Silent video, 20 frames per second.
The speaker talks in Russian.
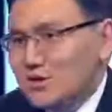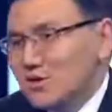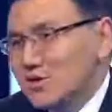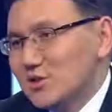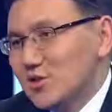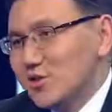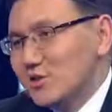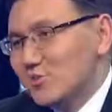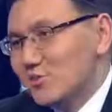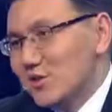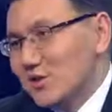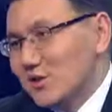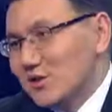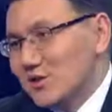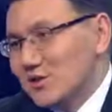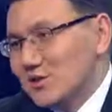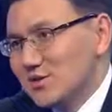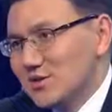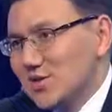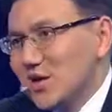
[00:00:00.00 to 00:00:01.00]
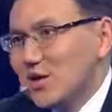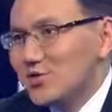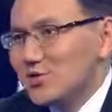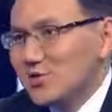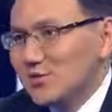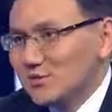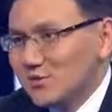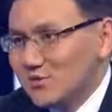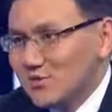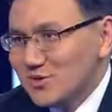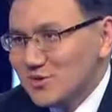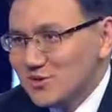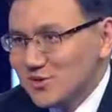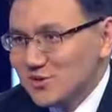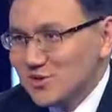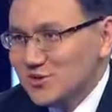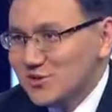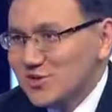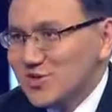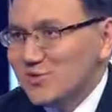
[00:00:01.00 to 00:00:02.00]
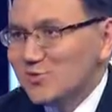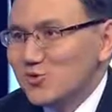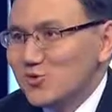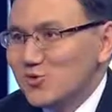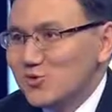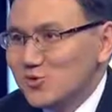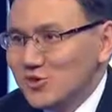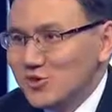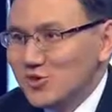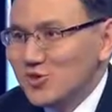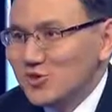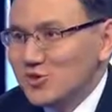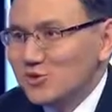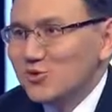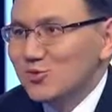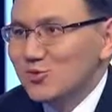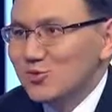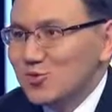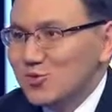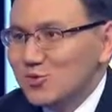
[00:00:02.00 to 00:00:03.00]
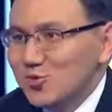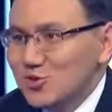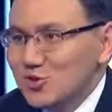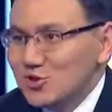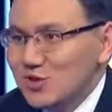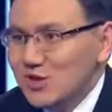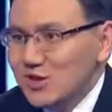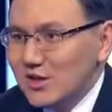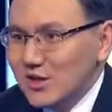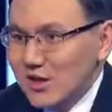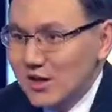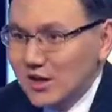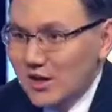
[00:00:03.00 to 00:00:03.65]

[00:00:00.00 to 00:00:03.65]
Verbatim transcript: скажем так, знающим из систему изнутри, что такое Булашак,